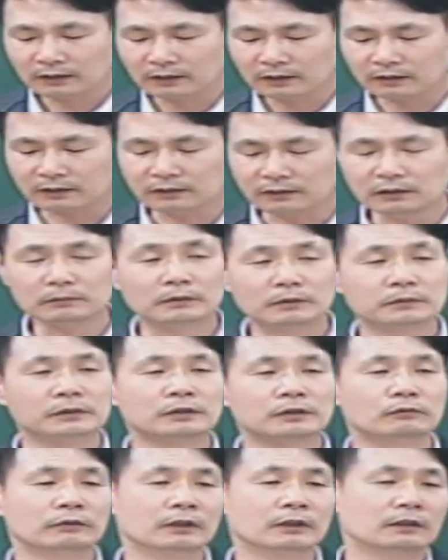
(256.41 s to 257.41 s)
끊임없이
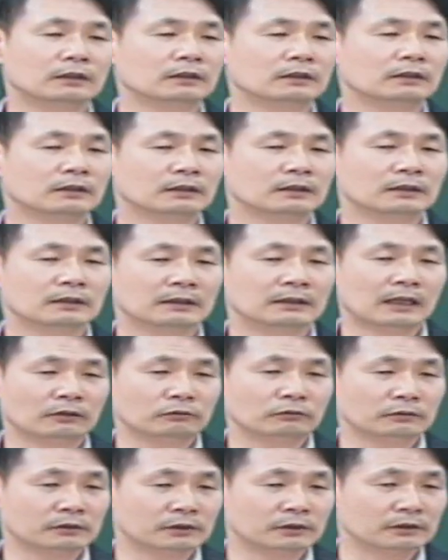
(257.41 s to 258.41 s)
우리를
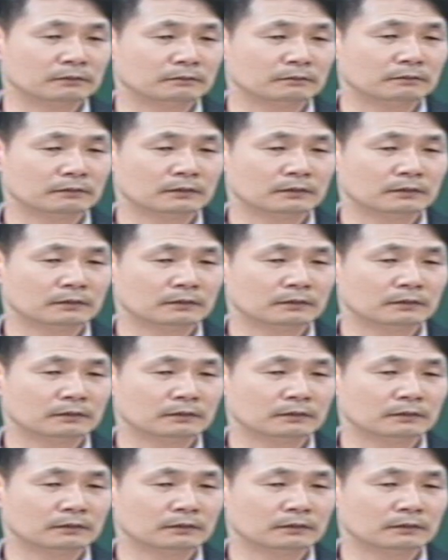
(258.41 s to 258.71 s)
나중심,